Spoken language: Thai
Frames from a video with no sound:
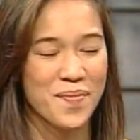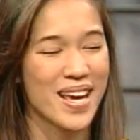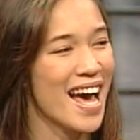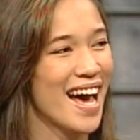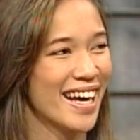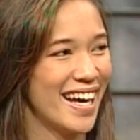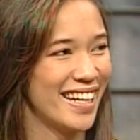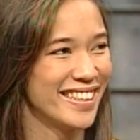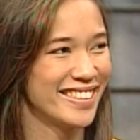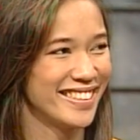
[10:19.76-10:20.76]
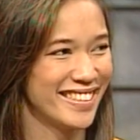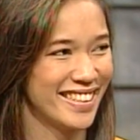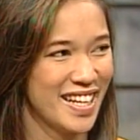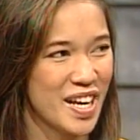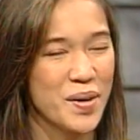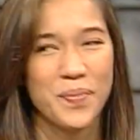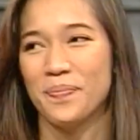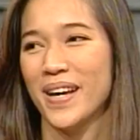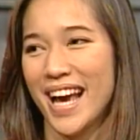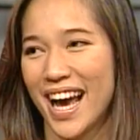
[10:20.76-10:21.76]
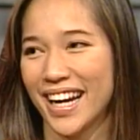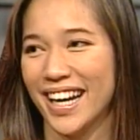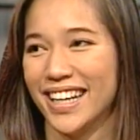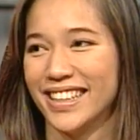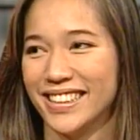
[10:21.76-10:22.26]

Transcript: ไม่อยากค่ะโอ้โหไม่อยากค่ะ